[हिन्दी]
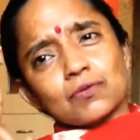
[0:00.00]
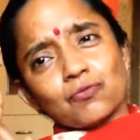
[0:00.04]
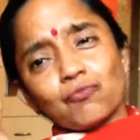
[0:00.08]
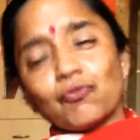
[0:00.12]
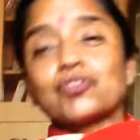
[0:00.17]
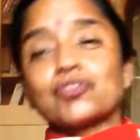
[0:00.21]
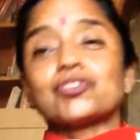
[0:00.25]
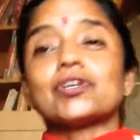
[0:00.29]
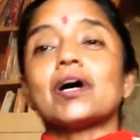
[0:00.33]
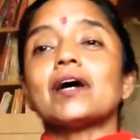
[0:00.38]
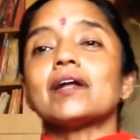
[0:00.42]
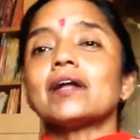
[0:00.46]

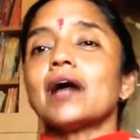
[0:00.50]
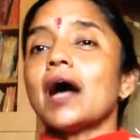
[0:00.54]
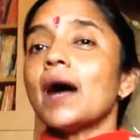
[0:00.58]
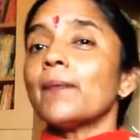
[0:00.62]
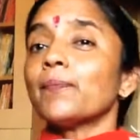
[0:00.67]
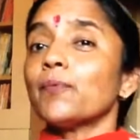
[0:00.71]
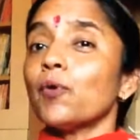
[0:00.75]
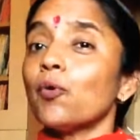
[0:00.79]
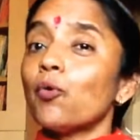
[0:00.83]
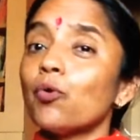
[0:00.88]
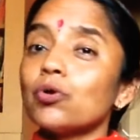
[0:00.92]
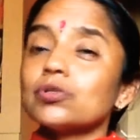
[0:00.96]
विचार
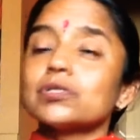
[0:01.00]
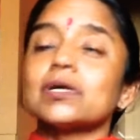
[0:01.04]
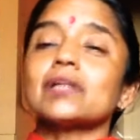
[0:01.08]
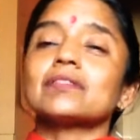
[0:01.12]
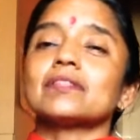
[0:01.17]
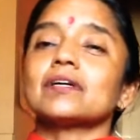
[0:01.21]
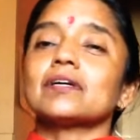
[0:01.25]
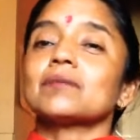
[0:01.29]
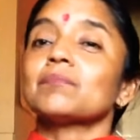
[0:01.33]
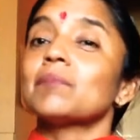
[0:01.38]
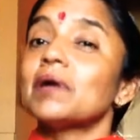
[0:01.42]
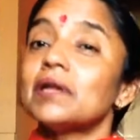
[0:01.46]
आपको कुछ हद
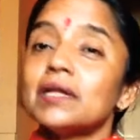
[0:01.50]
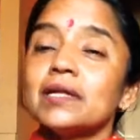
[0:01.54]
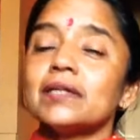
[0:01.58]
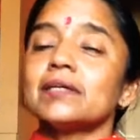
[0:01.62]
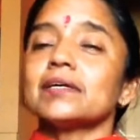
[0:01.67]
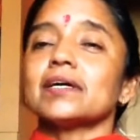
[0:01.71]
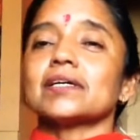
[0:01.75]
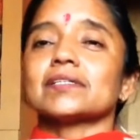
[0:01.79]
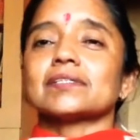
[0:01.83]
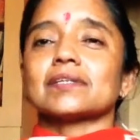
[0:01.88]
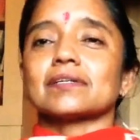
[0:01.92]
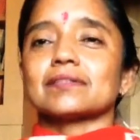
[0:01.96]
तक मलिन
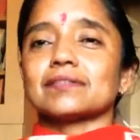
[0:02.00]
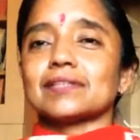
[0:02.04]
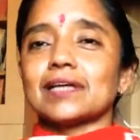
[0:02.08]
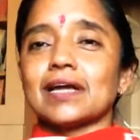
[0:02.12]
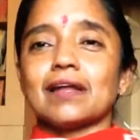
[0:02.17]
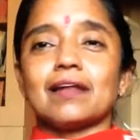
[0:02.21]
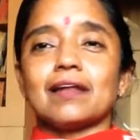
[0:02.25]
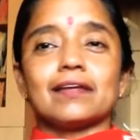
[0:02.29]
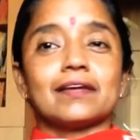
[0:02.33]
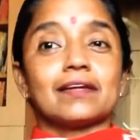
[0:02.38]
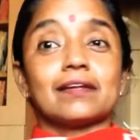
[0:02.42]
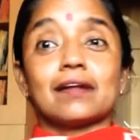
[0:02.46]
कर सकते
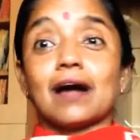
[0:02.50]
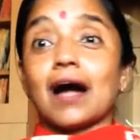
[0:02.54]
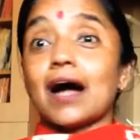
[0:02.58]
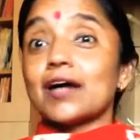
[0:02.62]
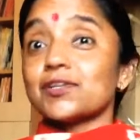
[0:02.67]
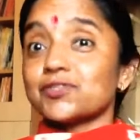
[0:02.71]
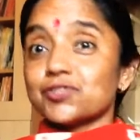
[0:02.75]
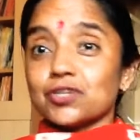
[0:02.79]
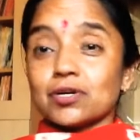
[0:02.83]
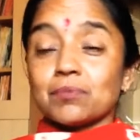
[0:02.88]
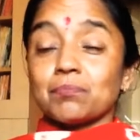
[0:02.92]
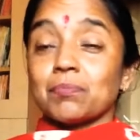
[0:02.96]
हैं लेकिन
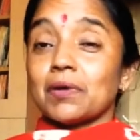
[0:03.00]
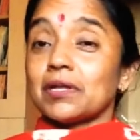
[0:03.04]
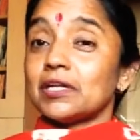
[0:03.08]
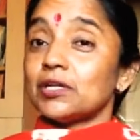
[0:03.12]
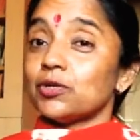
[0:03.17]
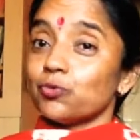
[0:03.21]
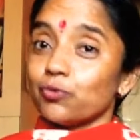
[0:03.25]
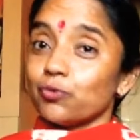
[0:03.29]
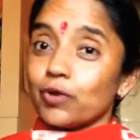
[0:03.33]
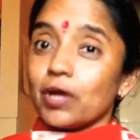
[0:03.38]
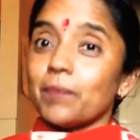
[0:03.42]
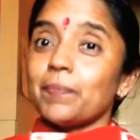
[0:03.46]
आचरण
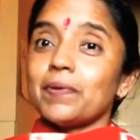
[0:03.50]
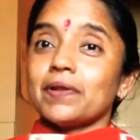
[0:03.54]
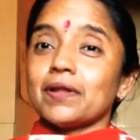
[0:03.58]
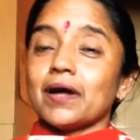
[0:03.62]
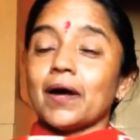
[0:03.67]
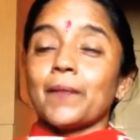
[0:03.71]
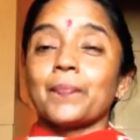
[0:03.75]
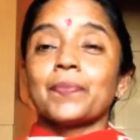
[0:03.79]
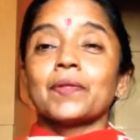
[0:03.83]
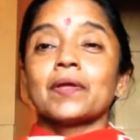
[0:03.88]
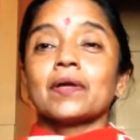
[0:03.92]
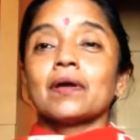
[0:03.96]
मलिन हुए
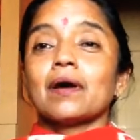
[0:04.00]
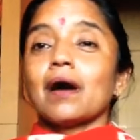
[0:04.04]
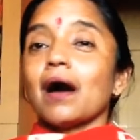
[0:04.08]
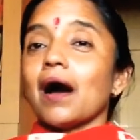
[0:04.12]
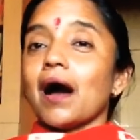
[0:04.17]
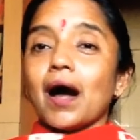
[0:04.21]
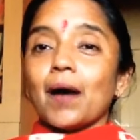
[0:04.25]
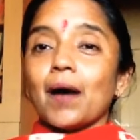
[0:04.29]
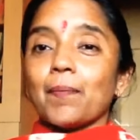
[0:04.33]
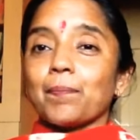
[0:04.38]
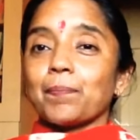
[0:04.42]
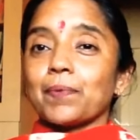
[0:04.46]
बिना
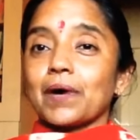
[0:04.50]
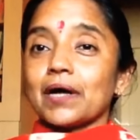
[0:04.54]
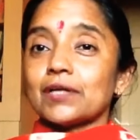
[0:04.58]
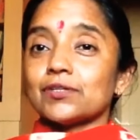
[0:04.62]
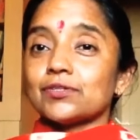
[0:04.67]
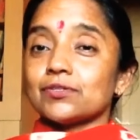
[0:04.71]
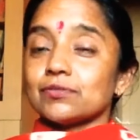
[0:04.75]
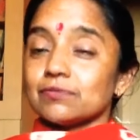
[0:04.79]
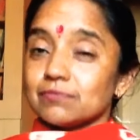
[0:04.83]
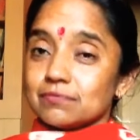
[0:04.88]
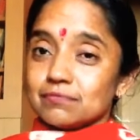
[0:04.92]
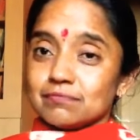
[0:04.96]
आपका
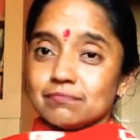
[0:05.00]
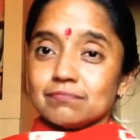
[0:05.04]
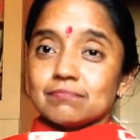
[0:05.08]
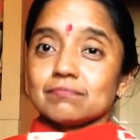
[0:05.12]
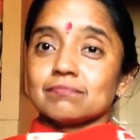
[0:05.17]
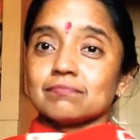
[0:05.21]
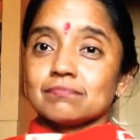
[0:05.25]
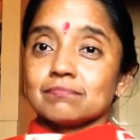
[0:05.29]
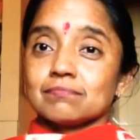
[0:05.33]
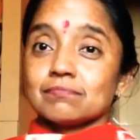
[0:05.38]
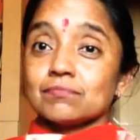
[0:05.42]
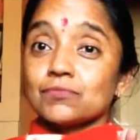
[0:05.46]

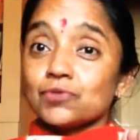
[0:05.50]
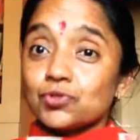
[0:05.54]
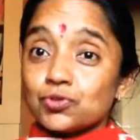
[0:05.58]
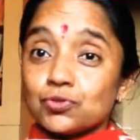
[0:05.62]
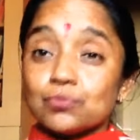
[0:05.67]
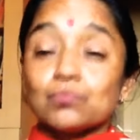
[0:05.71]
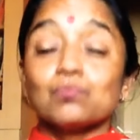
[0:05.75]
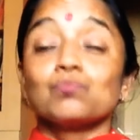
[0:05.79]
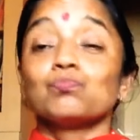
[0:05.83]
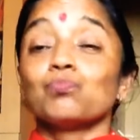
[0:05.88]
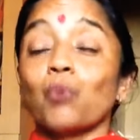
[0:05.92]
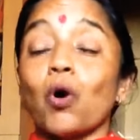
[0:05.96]

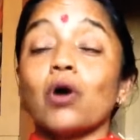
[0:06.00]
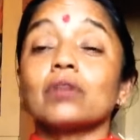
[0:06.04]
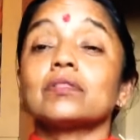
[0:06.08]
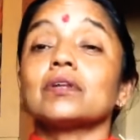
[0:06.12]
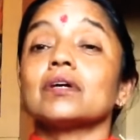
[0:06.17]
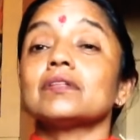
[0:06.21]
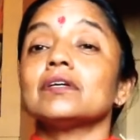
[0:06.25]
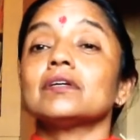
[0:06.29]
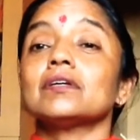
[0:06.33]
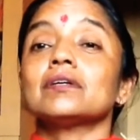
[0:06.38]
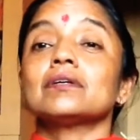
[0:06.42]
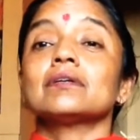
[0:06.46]
बहुत
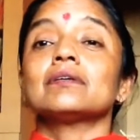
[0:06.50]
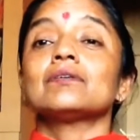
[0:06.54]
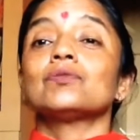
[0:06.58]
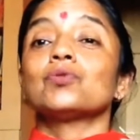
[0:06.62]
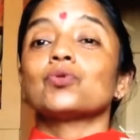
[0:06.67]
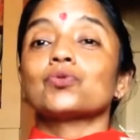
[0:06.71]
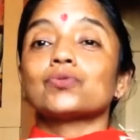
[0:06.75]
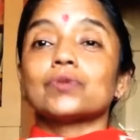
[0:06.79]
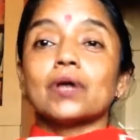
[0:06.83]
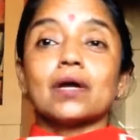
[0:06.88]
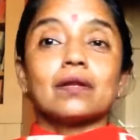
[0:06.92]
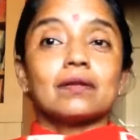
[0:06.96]
अधिक
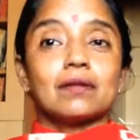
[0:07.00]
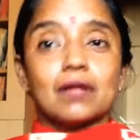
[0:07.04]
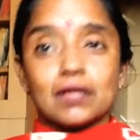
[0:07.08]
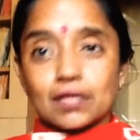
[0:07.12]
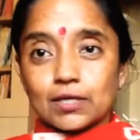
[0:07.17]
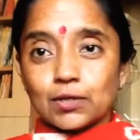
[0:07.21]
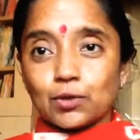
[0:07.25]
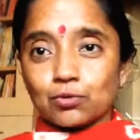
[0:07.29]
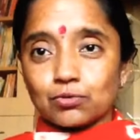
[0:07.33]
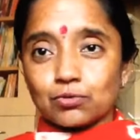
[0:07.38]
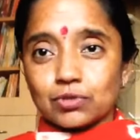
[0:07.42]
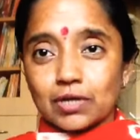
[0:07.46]
नुकसान
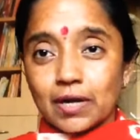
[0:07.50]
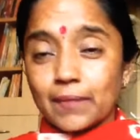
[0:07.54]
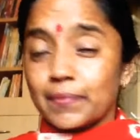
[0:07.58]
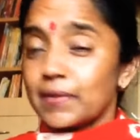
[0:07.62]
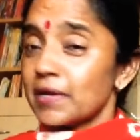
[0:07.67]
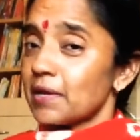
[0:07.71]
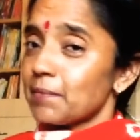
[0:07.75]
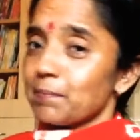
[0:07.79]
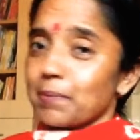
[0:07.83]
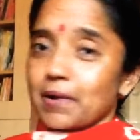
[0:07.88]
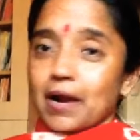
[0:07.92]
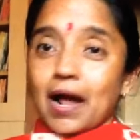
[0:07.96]
नहीं होता
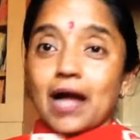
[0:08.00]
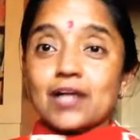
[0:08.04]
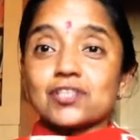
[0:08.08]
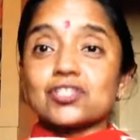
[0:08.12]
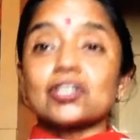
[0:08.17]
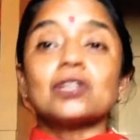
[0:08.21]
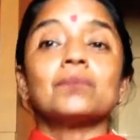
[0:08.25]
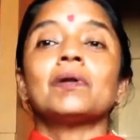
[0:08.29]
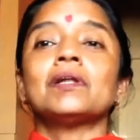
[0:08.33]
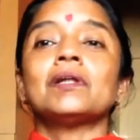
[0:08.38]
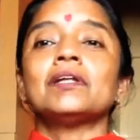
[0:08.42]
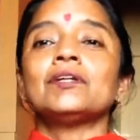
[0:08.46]
पर
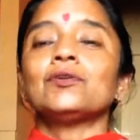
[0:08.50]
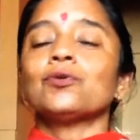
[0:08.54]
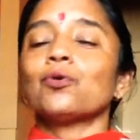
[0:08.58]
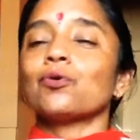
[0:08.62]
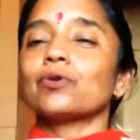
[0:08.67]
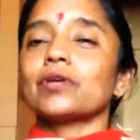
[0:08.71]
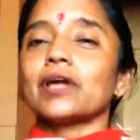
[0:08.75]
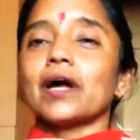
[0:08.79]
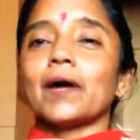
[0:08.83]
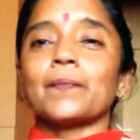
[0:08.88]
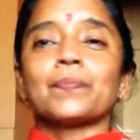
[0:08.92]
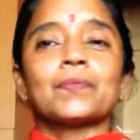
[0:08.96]
आचरण मलिन हो
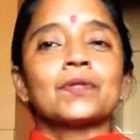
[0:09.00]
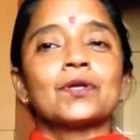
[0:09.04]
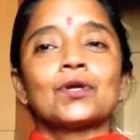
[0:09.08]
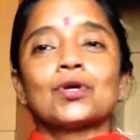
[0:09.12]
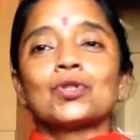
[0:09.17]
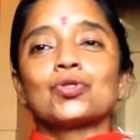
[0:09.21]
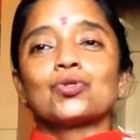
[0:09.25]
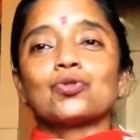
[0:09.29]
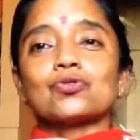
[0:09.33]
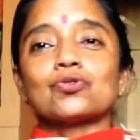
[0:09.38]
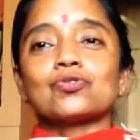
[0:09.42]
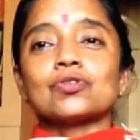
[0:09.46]
गया
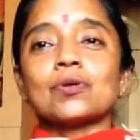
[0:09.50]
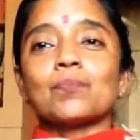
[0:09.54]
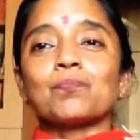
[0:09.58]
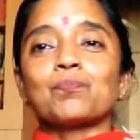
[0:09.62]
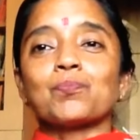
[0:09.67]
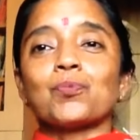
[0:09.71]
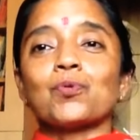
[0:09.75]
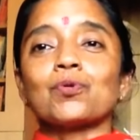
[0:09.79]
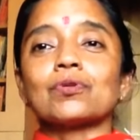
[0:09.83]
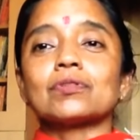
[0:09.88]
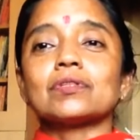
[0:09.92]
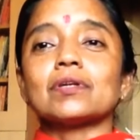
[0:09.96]
तो
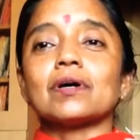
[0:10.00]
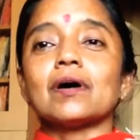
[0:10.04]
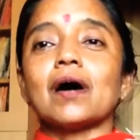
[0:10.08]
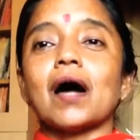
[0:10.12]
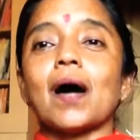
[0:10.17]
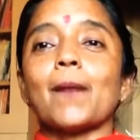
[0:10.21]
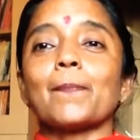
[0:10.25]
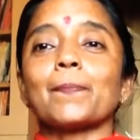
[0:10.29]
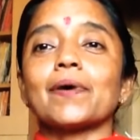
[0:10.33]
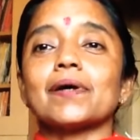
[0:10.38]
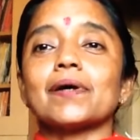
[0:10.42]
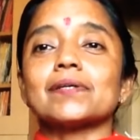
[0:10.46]
संपूर्णतः
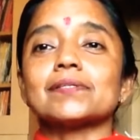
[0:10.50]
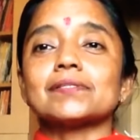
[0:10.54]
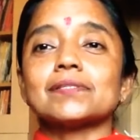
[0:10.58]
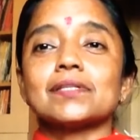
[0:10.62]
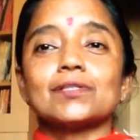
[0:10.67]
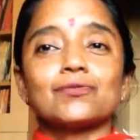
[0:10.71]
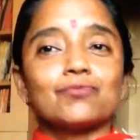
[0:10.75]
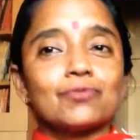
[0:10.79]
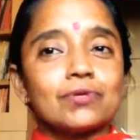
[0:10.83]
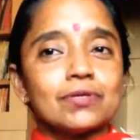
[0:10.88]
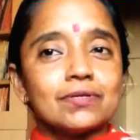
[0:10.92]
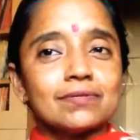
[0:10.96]
आपका
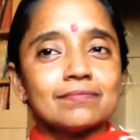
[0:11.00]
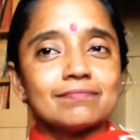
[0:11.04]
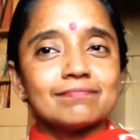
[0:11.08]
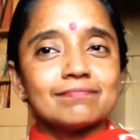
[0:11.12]
अस्तित्व